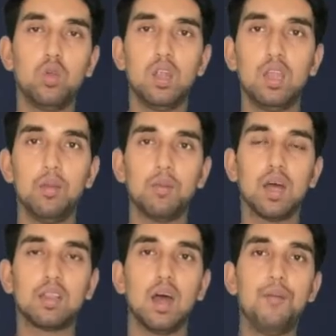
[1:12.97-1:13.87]
की टीम
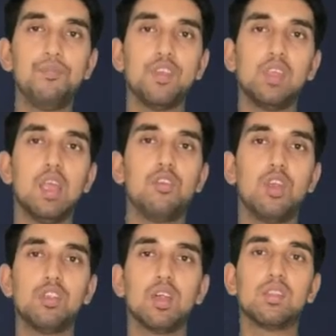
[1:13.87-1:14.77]
का था जिसे
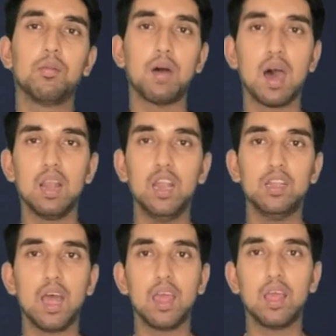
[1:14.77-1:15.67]
स्ट्रेचर से बाहर ले
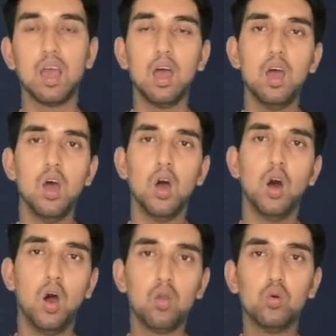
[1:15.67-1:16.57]
जाया गया
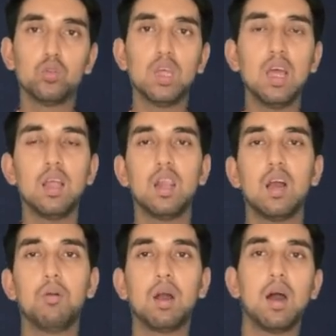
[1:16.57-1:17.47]
और उसे
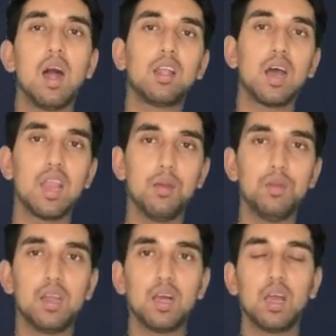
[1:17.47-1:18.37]
लगभग 18
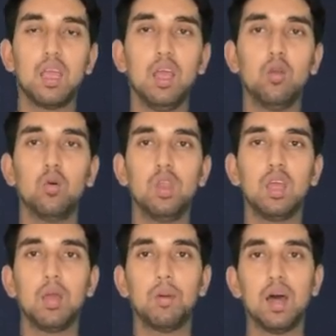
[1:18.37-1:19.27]
मिनट का खेल होने
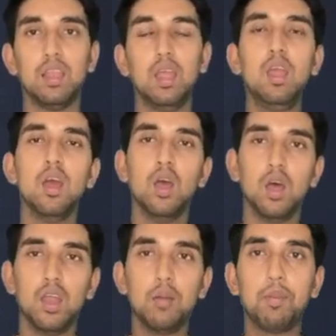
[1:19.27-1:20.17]
के बाद ही
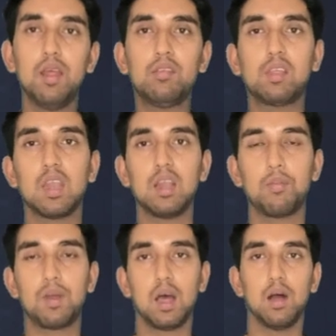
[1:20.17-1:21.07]
रिप्लेस करना
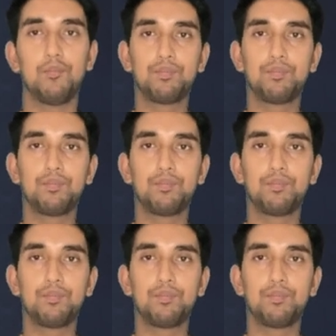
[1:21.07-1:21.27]
पड़ा